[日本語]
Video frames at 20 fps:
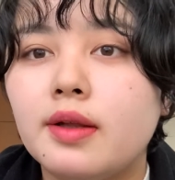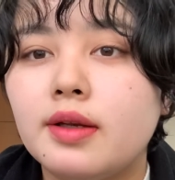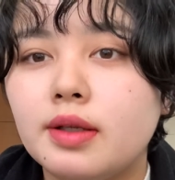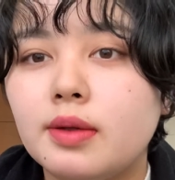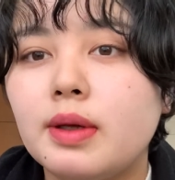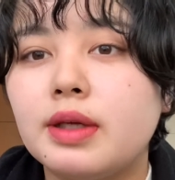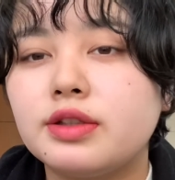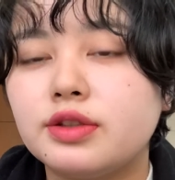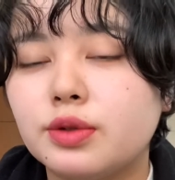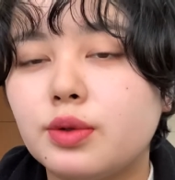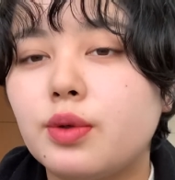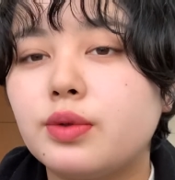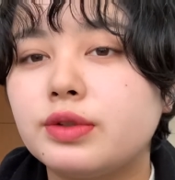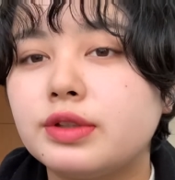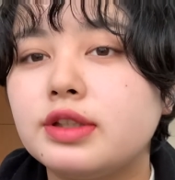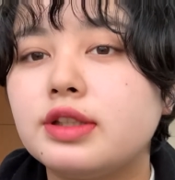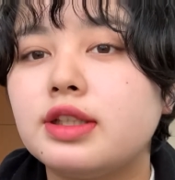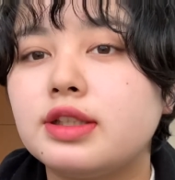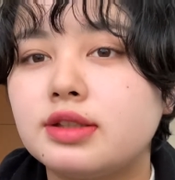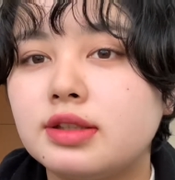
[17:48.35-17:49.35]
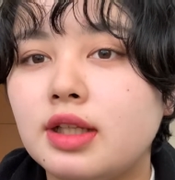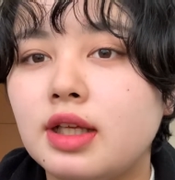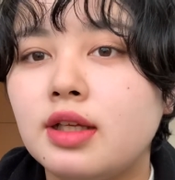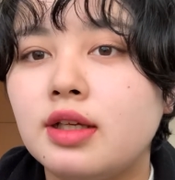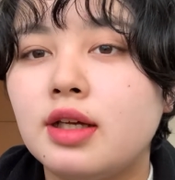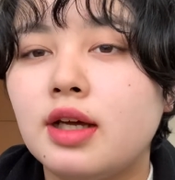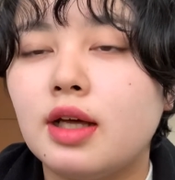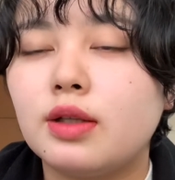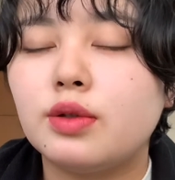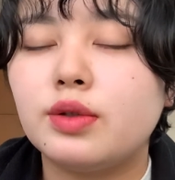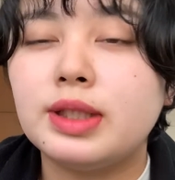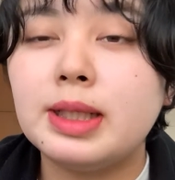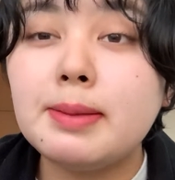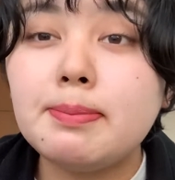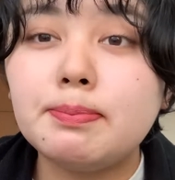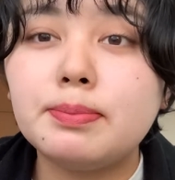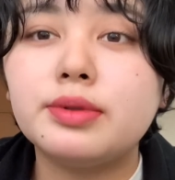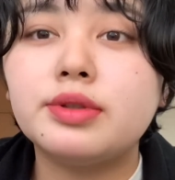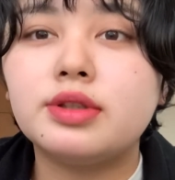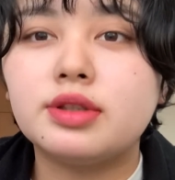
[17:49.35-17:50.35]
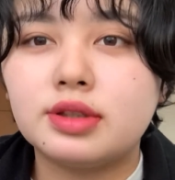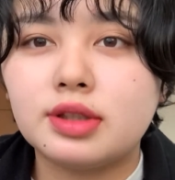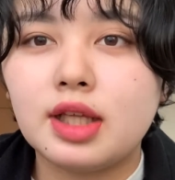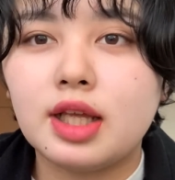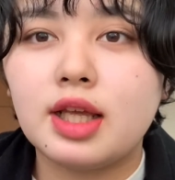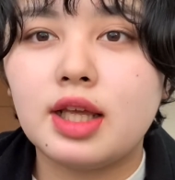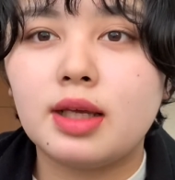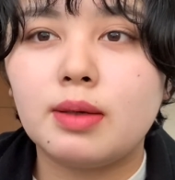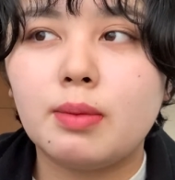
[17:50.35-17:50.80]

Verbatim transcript: にはすごくいいですねあのリップって、